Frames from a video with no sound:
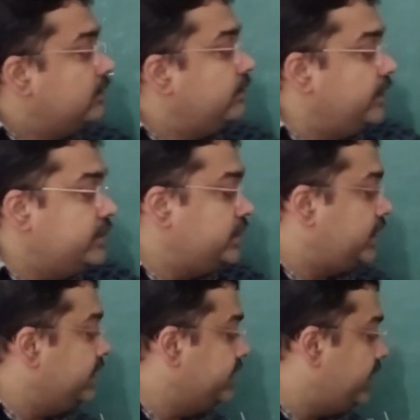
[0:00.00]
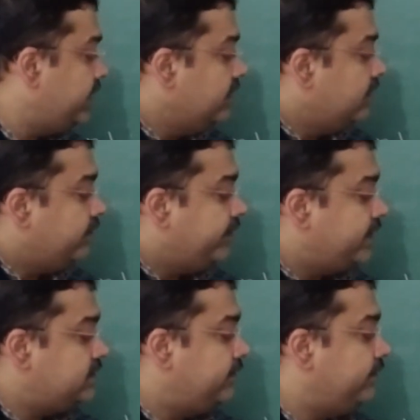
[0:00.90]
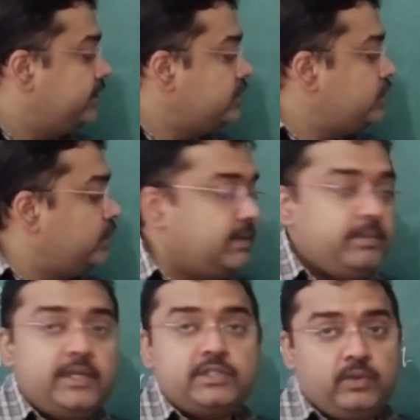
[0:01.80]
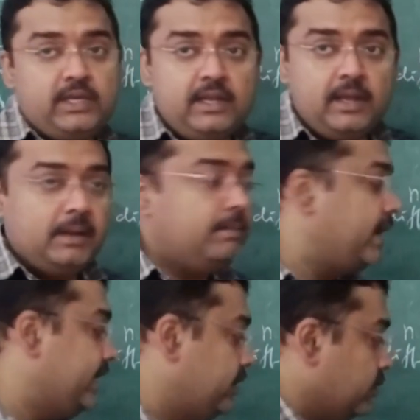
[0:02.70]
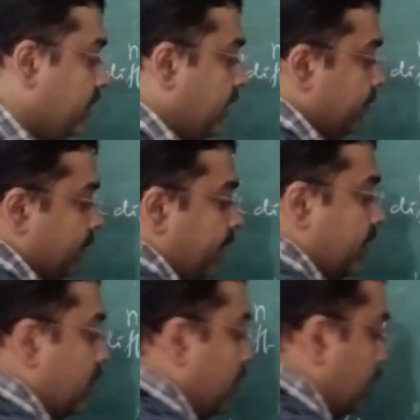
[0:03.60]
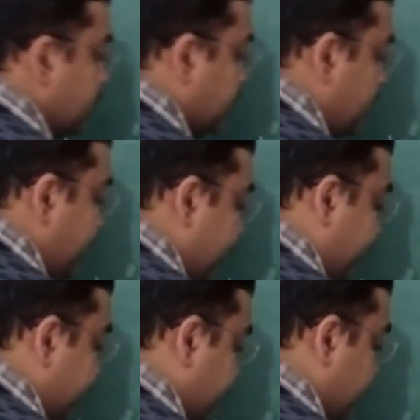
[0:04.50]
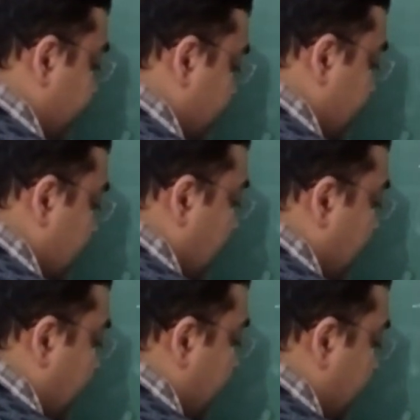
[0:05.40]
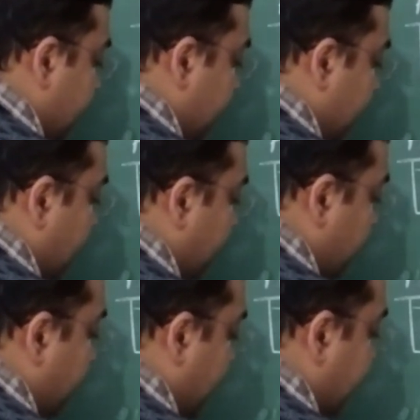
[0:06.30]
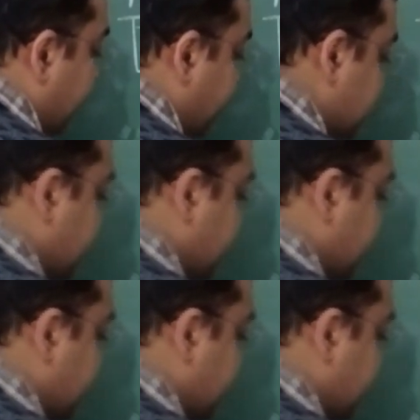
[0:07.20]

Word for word: फ्रिंज के लिए फेज डिफरेंस टू एन प्लस वन पाई होगा ऑल्सो अगर हम पार्ट डिफरेंस